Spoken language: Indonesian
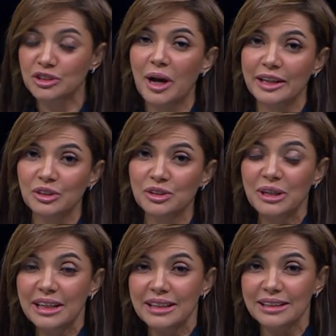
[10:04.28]
soal itu
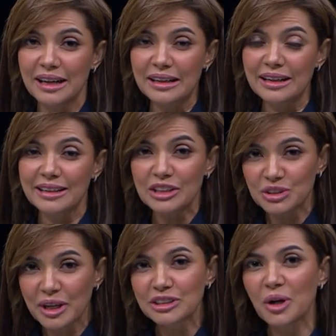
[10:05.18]
eh, dan
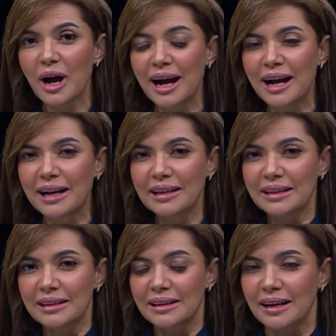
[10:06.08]
juga soal
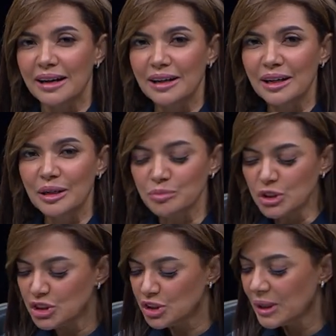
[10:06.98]
eh,
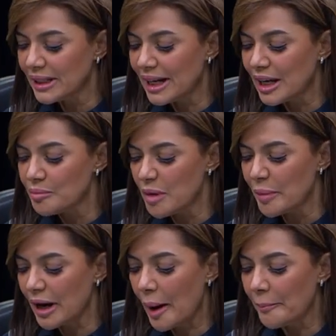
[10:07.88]
munculnya
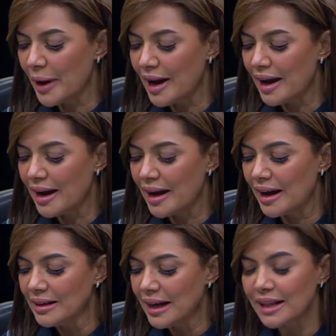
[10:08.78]
beberapa
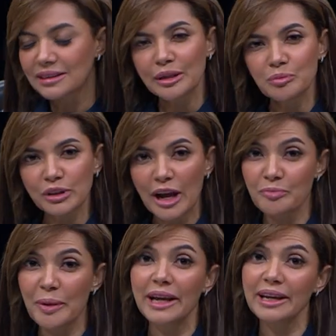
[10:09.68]
atribut
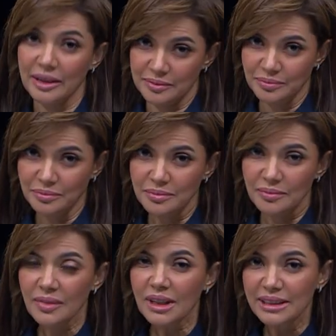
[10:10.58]
FPI
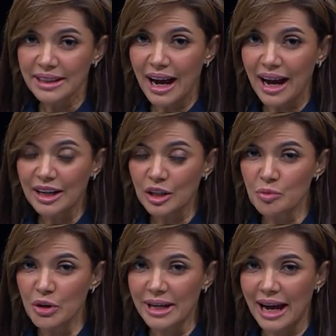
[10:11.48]
yang
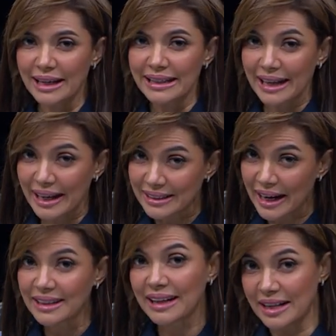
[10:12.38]
kemudian
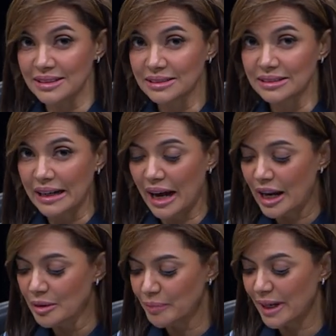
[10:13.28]
dikait-kaitkan
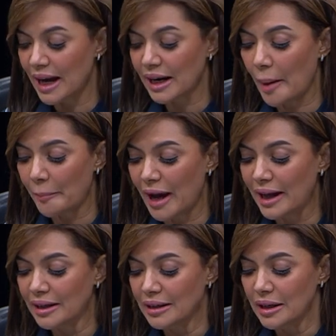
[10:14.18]
dengan
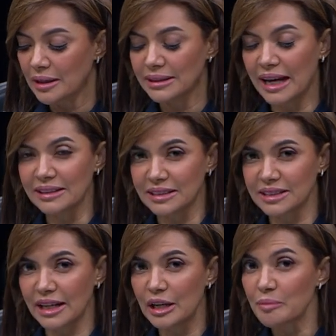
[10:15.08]
penangkapan yang
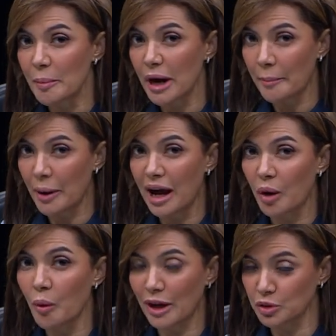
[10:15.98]
terjadi beberapa
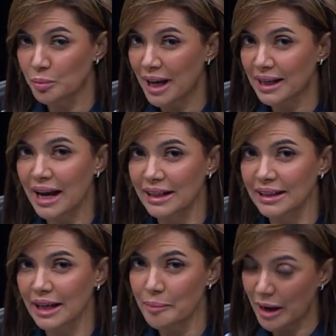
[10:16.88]
waktu belakangan
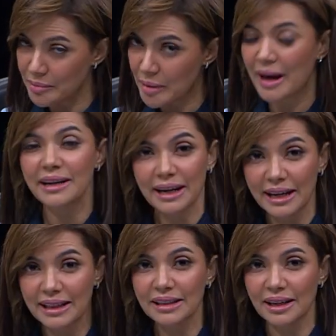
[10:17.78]
ini. Apakah memang ada
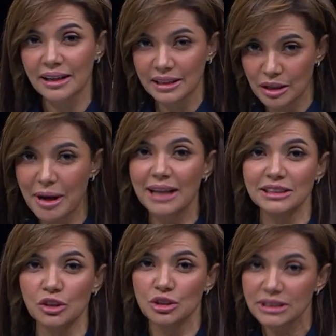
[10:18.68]
kaitannya? Kita bahas
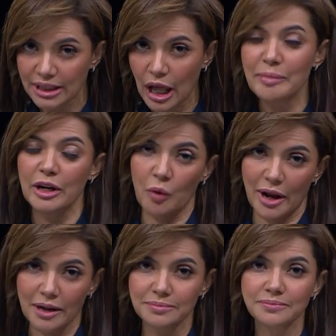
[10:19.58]
itu setelah pariwara.